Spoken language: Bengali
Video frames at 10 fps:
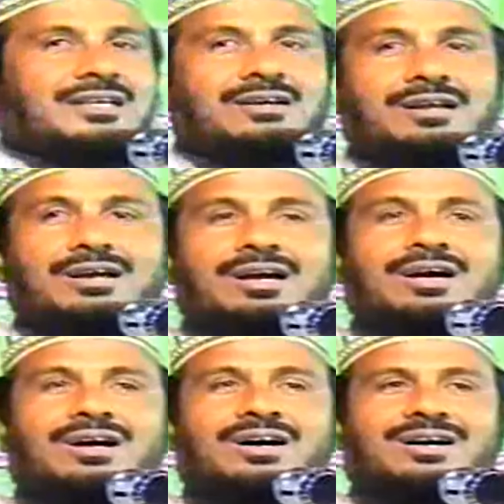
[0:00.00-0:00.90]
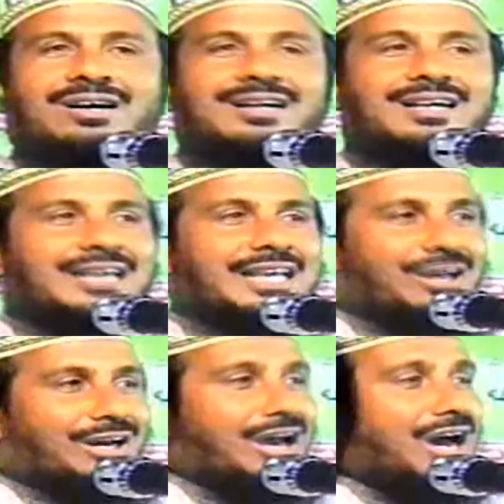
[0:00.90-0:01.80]
কি হলো কি
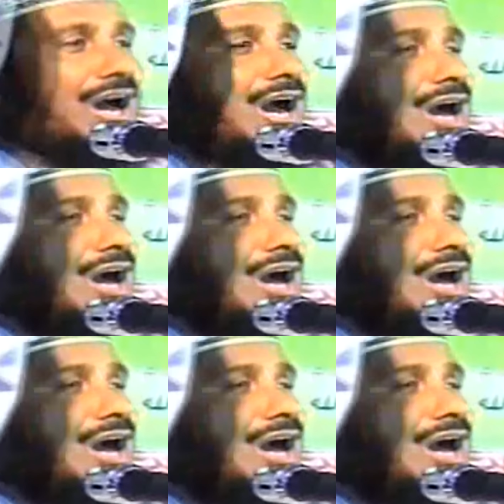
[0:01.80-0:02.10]
হলো